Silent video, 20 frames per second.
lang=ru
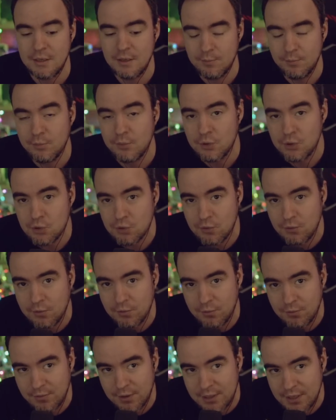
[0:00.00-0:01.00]
и
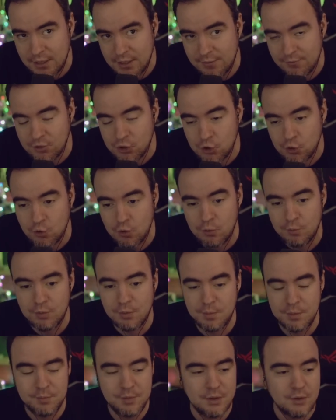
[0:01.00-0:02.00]
бочку варенья в жопу
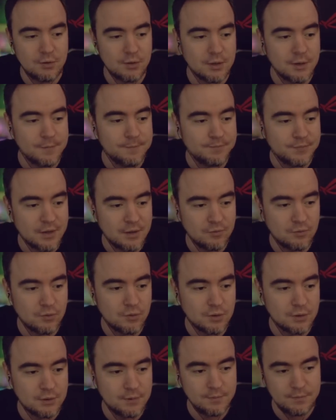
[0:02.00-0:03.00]
поперек.
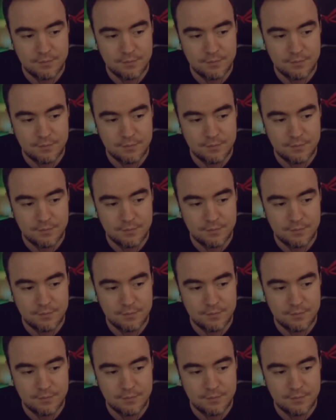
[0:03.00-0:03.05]
Вот.